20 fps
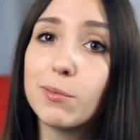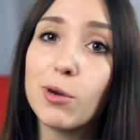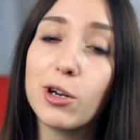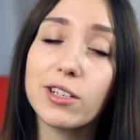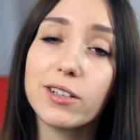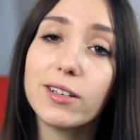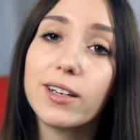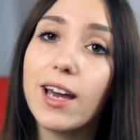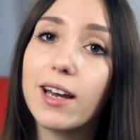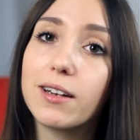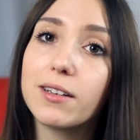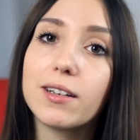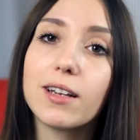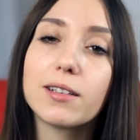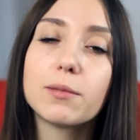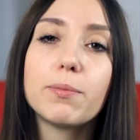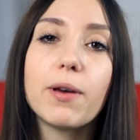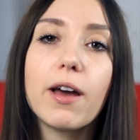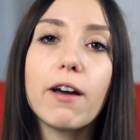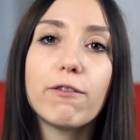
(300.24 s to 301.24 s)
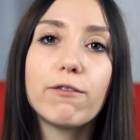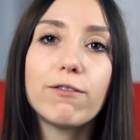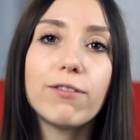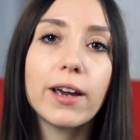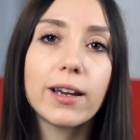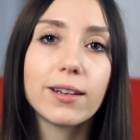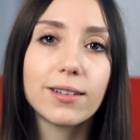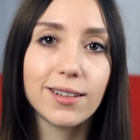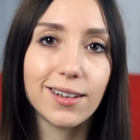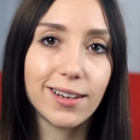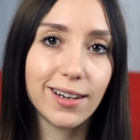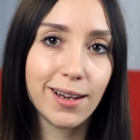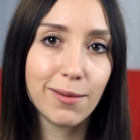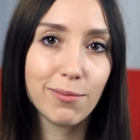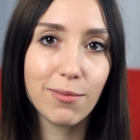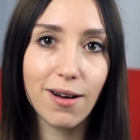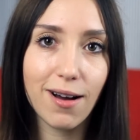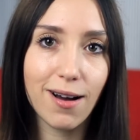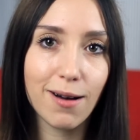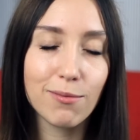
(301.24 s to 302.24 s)
sie möchten gerne das perfekte
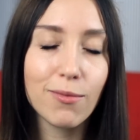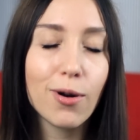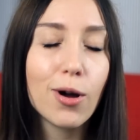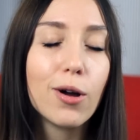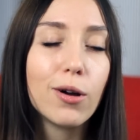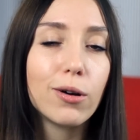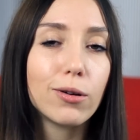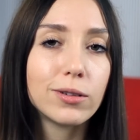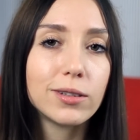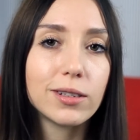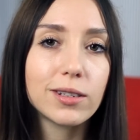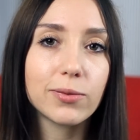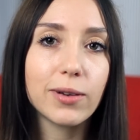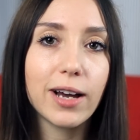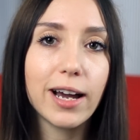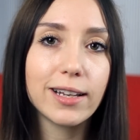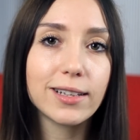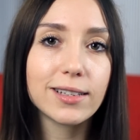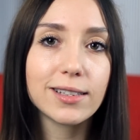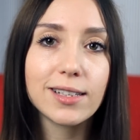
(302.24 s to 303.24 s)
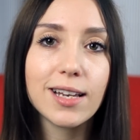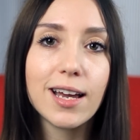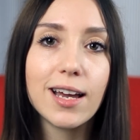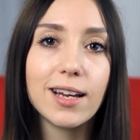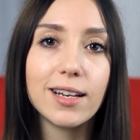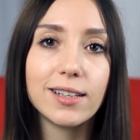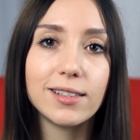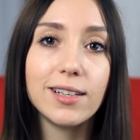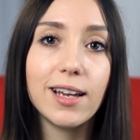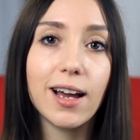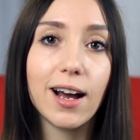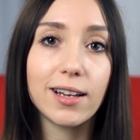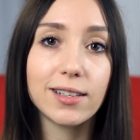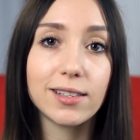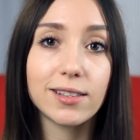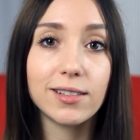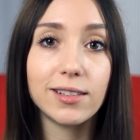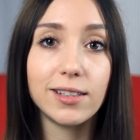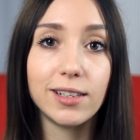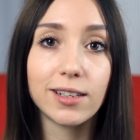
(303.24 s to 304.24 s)
Leben haben und zweitens, sie
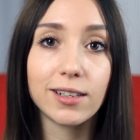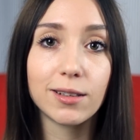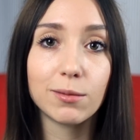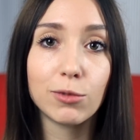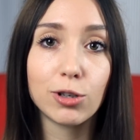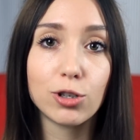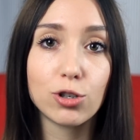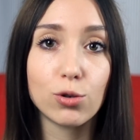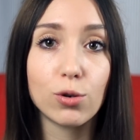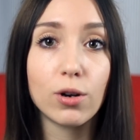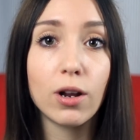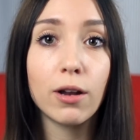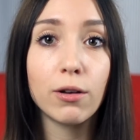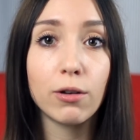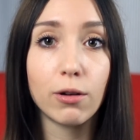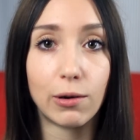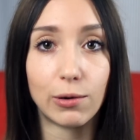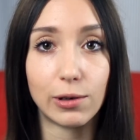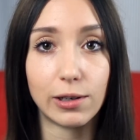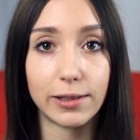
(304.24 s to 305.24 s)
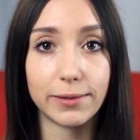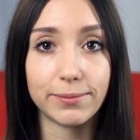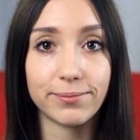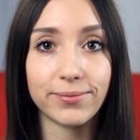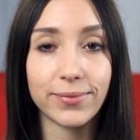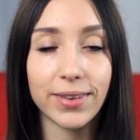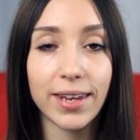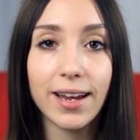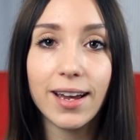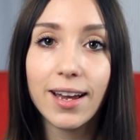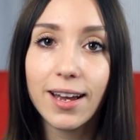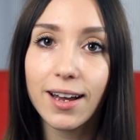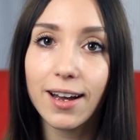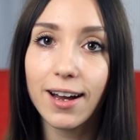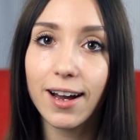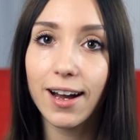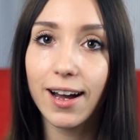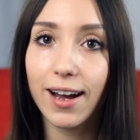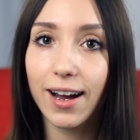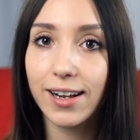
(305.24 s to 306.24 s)
hassen ihren Mitschüler Nolan.
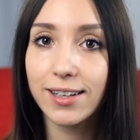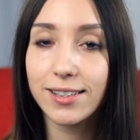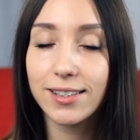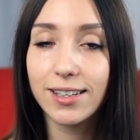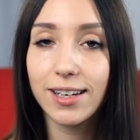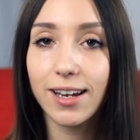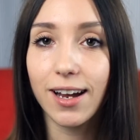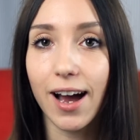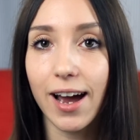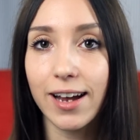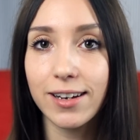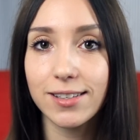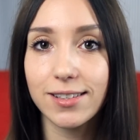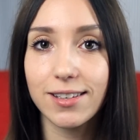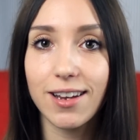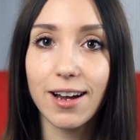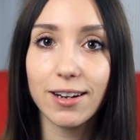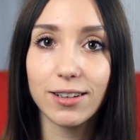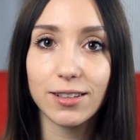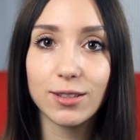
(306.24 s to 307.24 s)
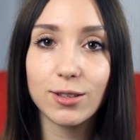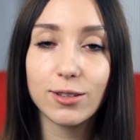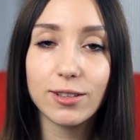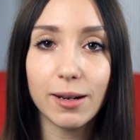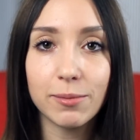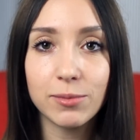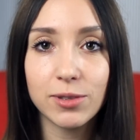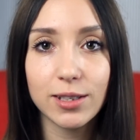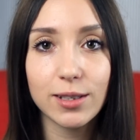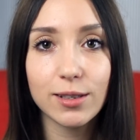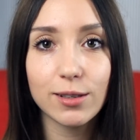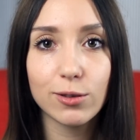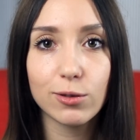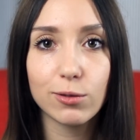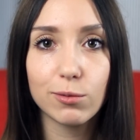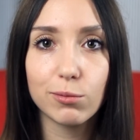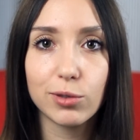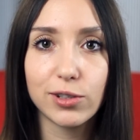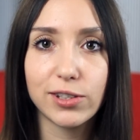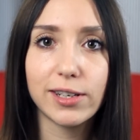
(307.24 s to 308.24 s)
Als sie eines Tages zusammensitzen
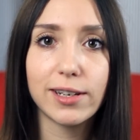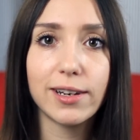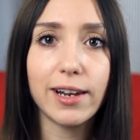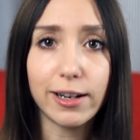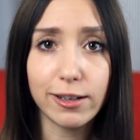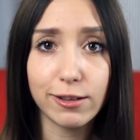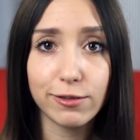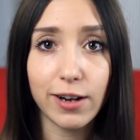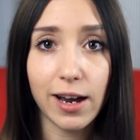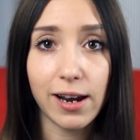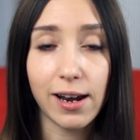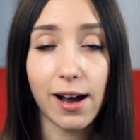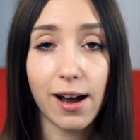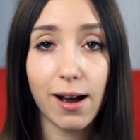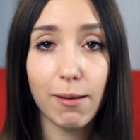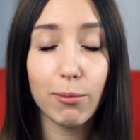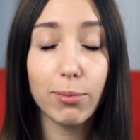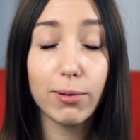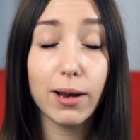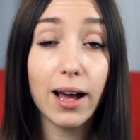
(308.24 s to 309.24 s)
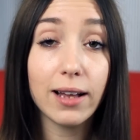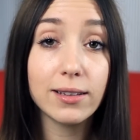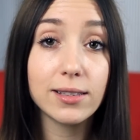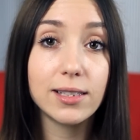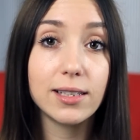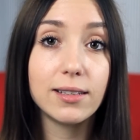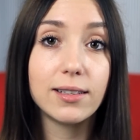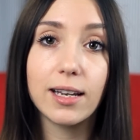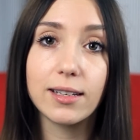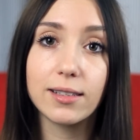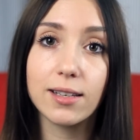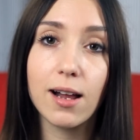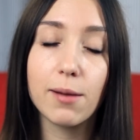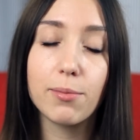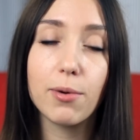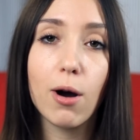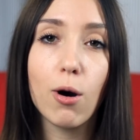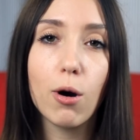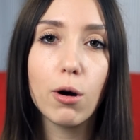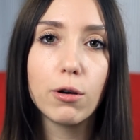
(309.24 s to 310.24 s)
und ein bisschen Langeweile haben, planen sie
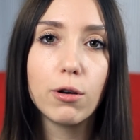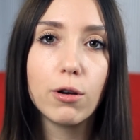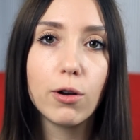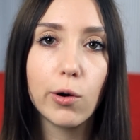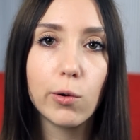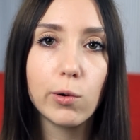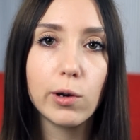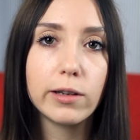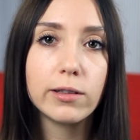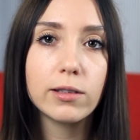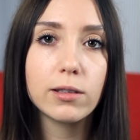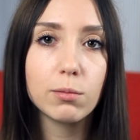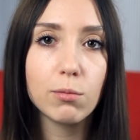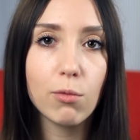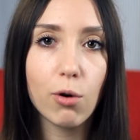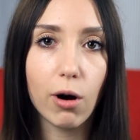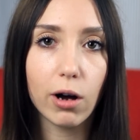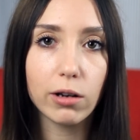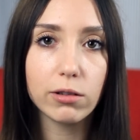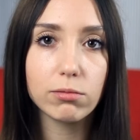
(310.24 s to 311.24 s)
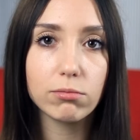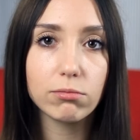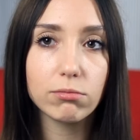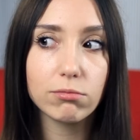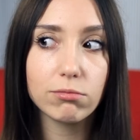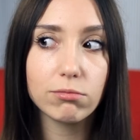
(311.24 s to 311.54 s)
deshalb auch Nolans Mord.